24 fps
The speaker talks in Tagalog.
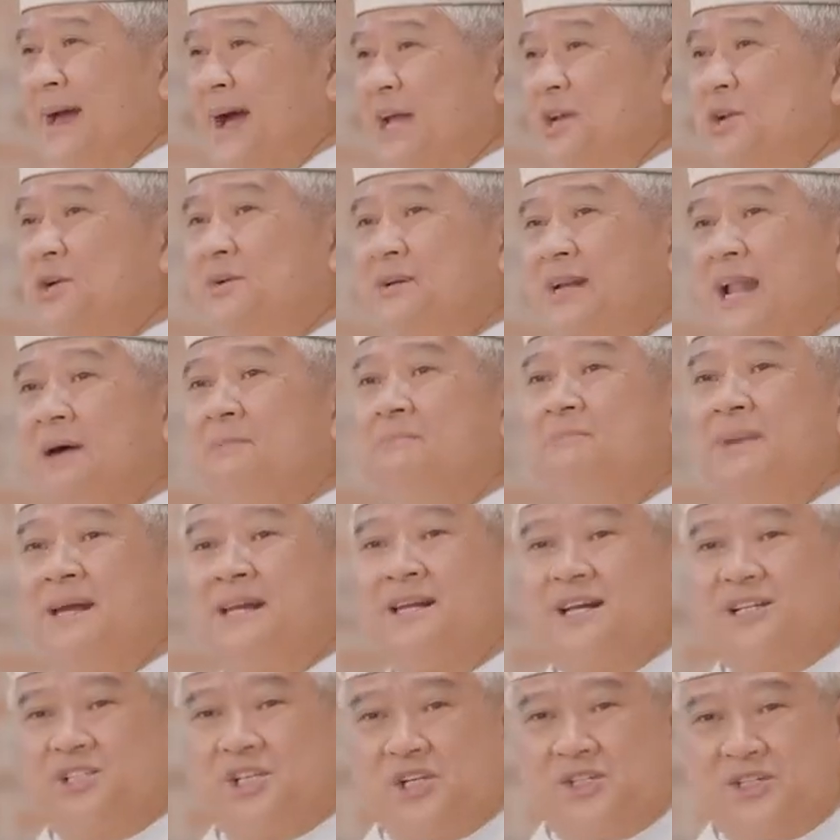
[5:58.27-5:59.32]
anong
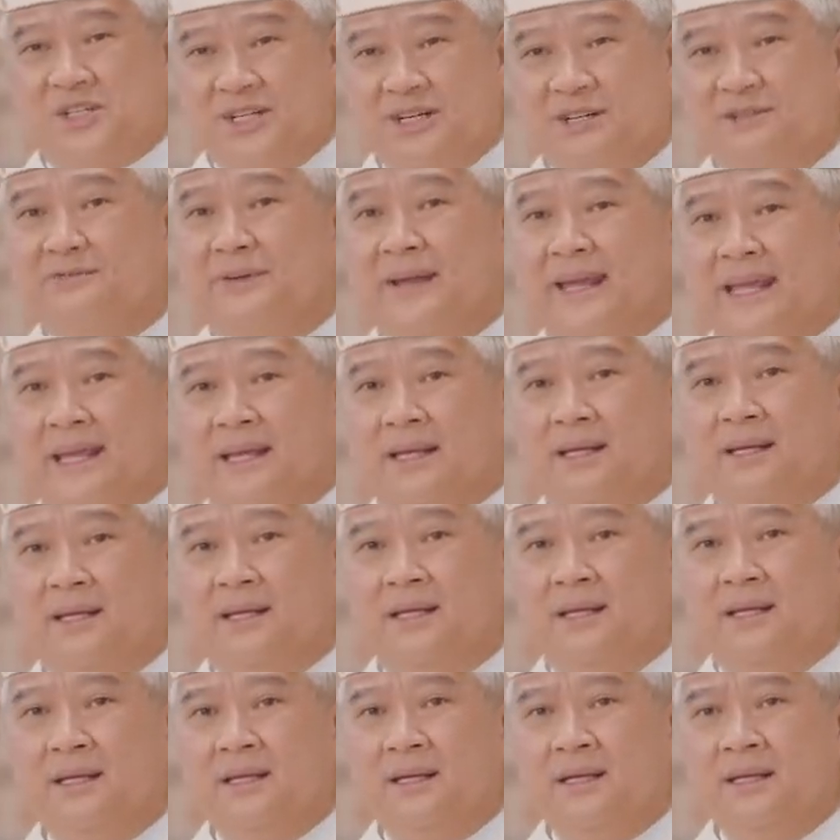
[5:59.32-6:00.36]
number ka sa survey.
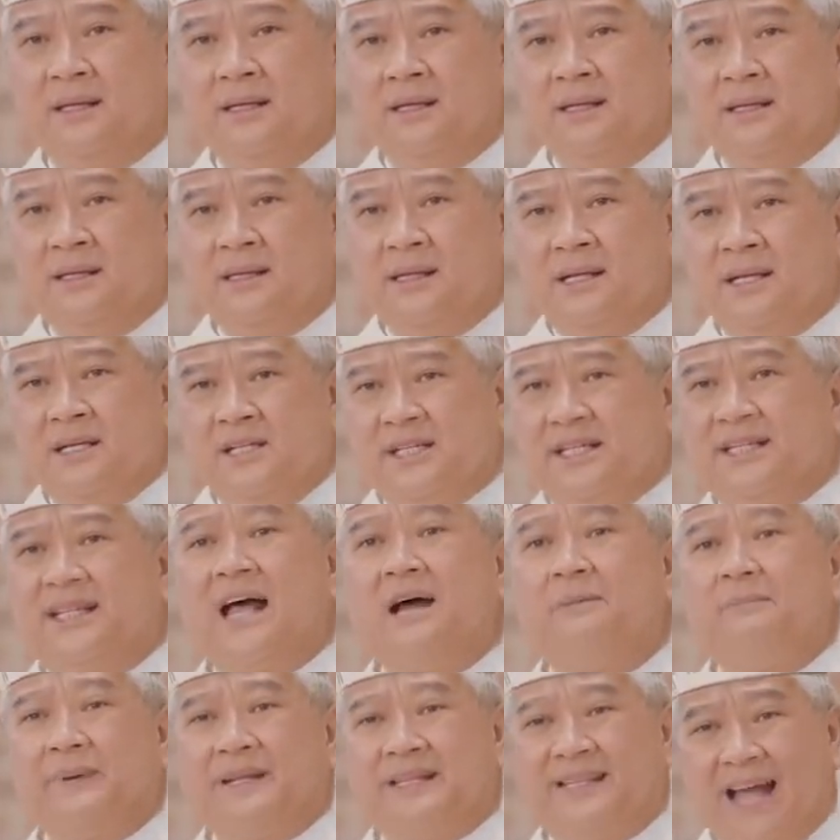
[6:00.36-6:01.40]
Sa
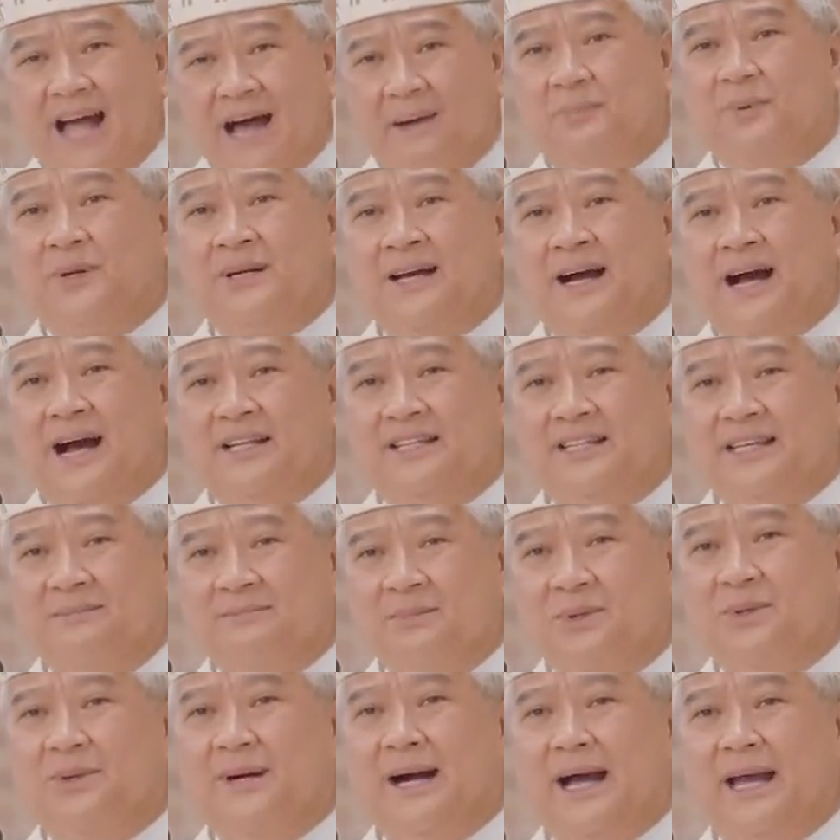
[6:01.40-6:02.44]
dapit hapon ng
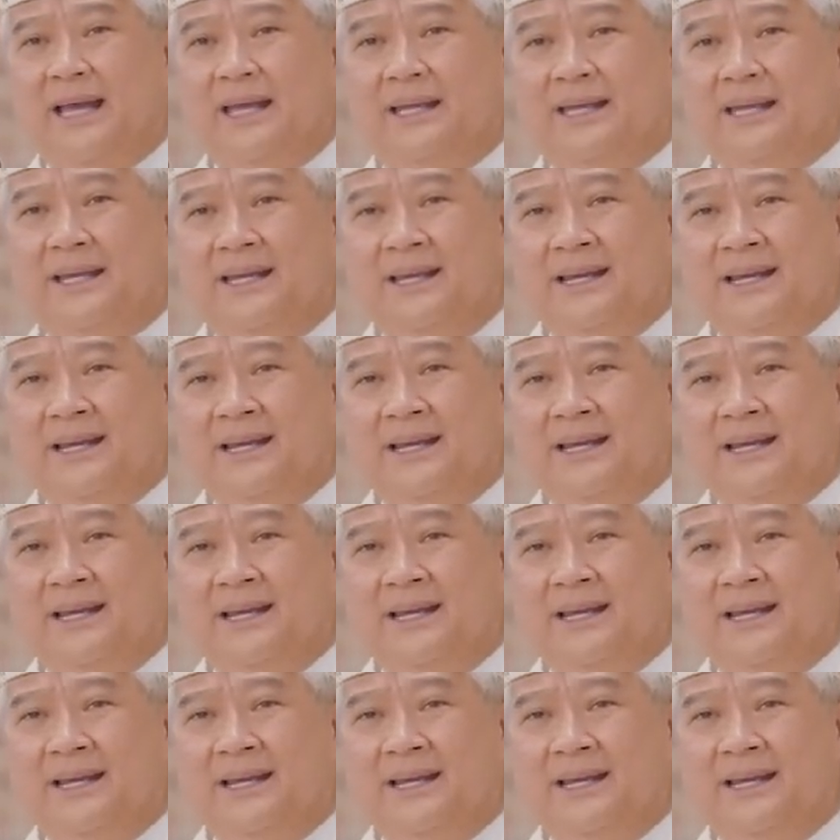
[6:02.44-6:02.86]
ating buhay,